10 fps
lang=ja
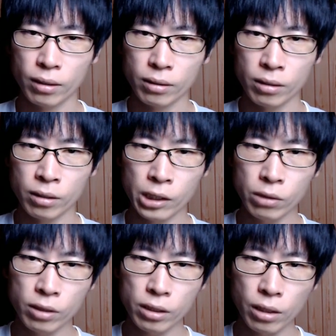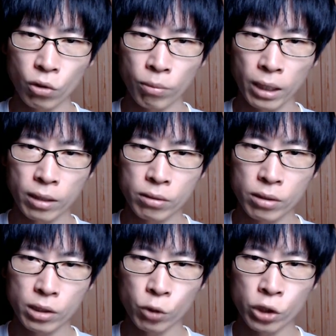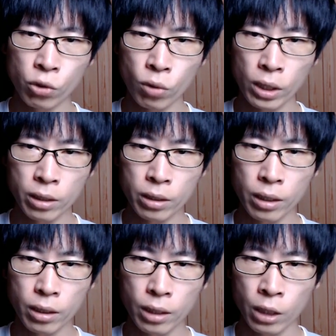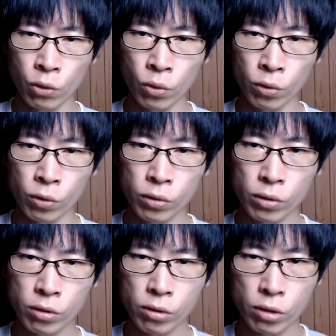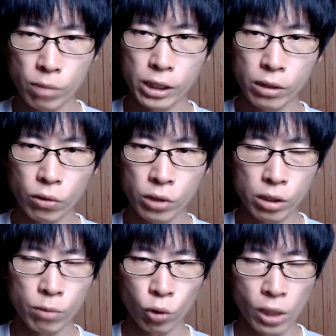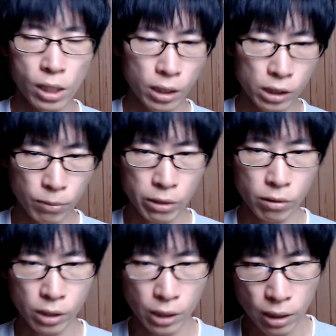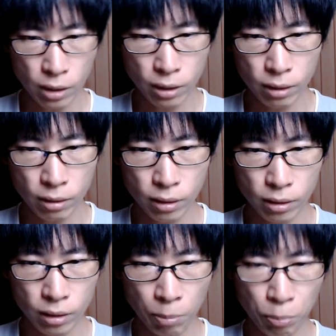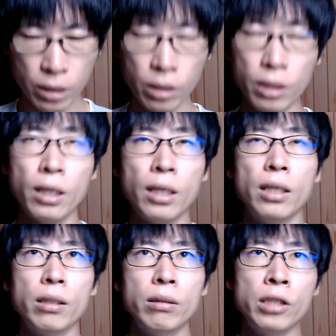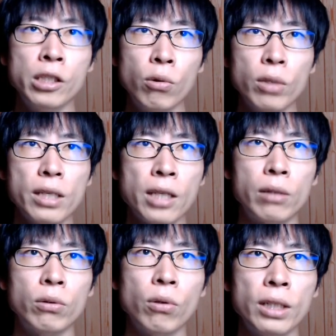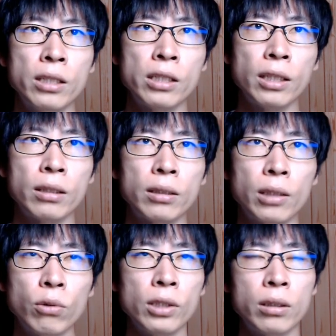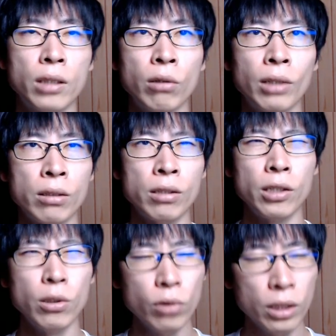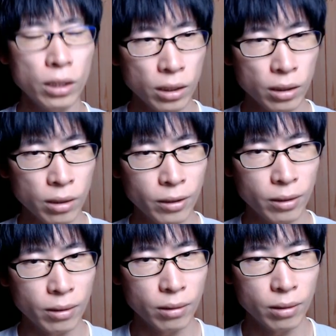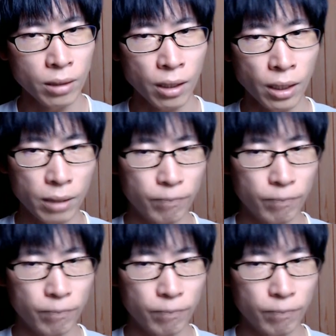自律神経のバランスにも異常が出て、あの、睡眠の質も低下しますしね。やっぱり、二度寝三度寝しちゃった時っていうのは、次の日、なんか、